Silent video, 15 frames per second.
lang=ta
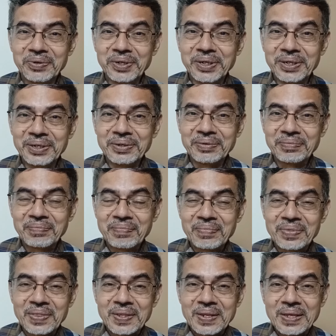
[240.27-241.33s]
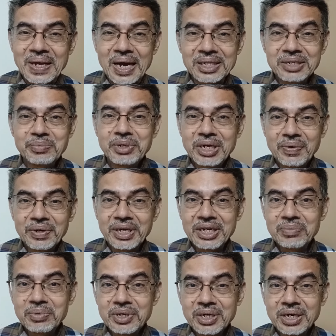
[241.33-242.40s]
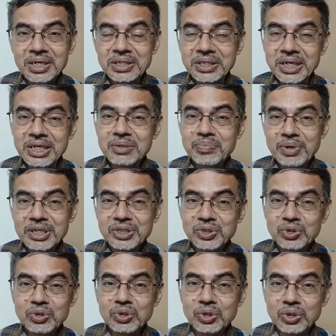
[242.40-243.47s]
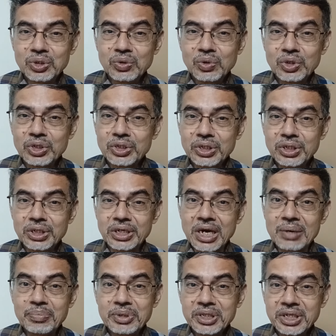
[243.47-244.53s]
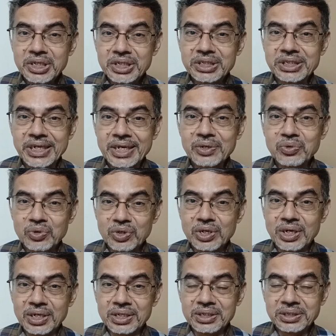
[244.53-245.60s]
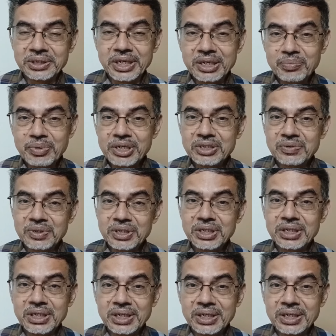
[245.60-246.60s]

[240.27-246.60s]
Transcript: அவருக்கு அதேமாதிரி அவங்க என்ன பண்ணுறாங்க தேர்ட் ப்ரைஸுக்கும் ஒரு நாற்பத்தி ரெண்டு ஷேர் கொடுக்குறாங்க தேர்ட் ப்ரைஸ் வந்து